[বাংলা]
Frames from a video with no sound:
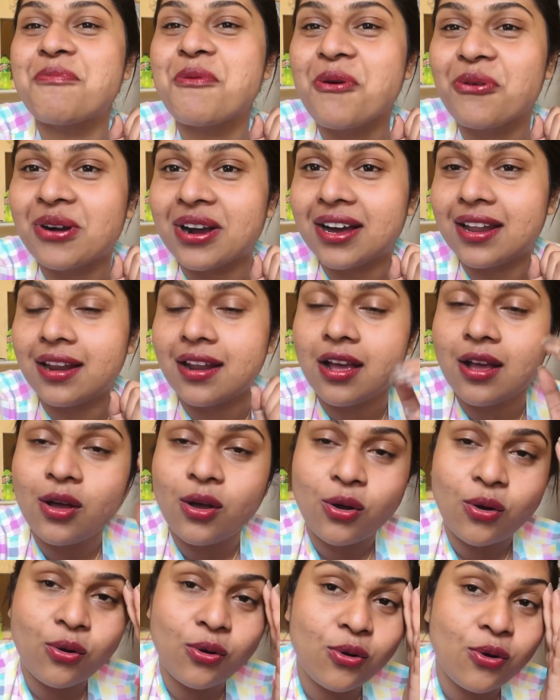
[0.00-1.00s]
পোঙ্গল
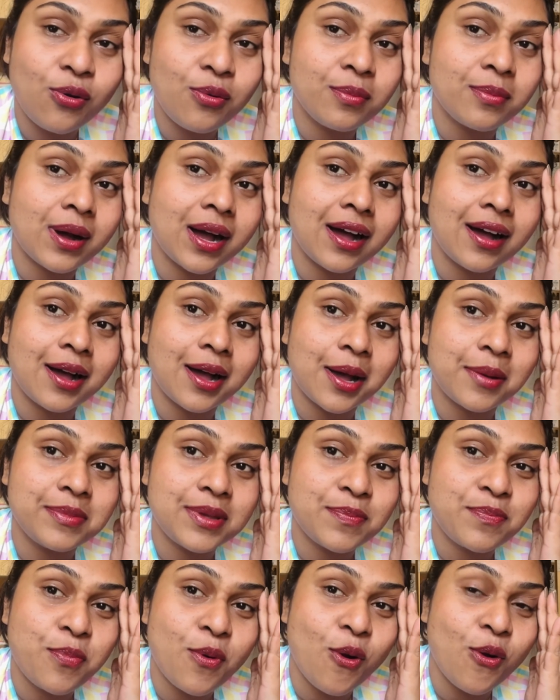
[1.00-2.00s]
ও মা আমি
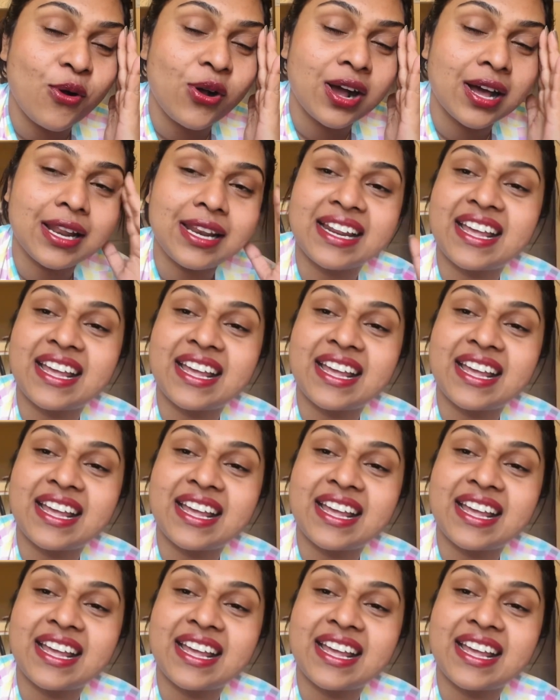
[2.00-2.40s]
পোঙ্গল